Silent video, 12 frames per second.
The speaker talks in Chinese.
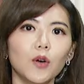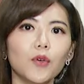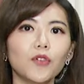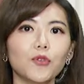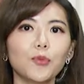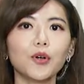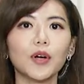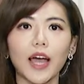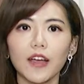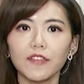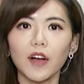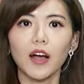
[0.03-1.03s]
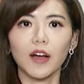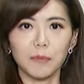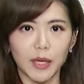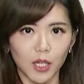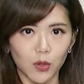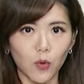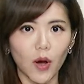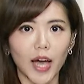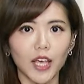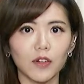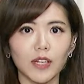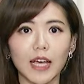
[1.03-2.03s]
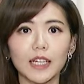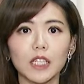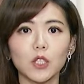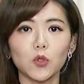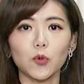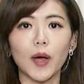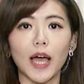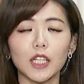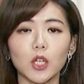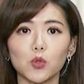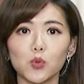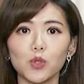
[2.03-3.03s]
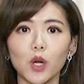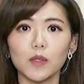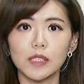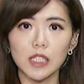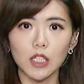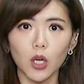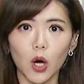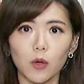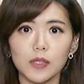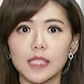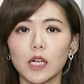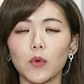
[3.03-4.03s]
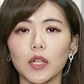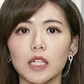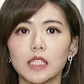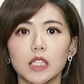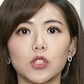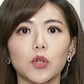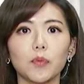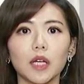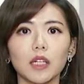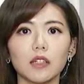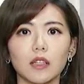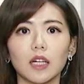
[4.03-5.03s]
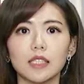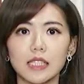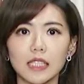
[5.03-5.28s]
卫福部开放美国含有莱克多巴胺的猪肉进口相关的行政命令了，